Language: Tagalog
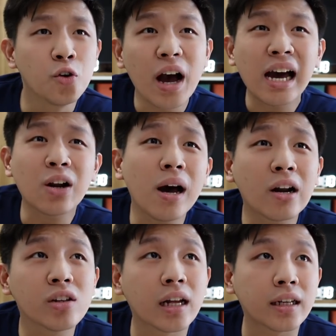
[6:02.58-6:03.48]
Yung
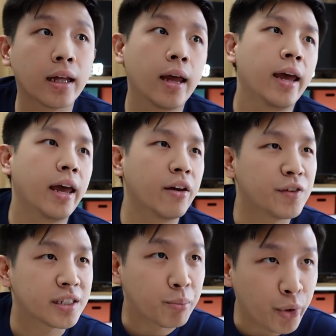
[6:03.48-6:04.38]
araw-araw natin,
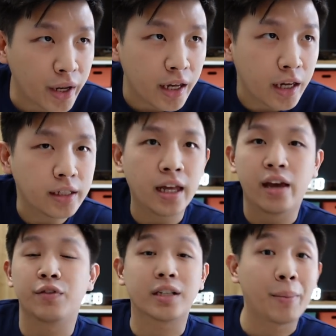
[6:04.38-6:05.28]
heavy sa brain,
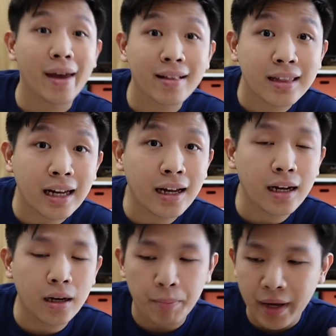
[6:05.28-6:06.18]
heavy sa
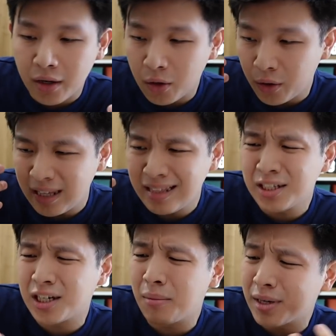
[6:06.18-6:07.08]
mental, pero hindi
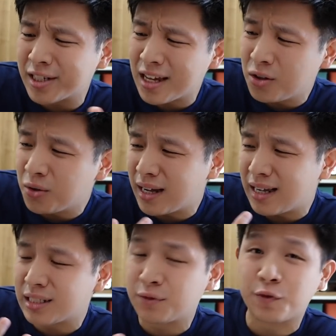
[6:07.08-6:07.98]
siya masyadong
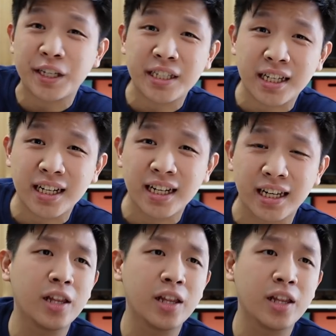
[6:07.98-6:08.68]
as physical eh.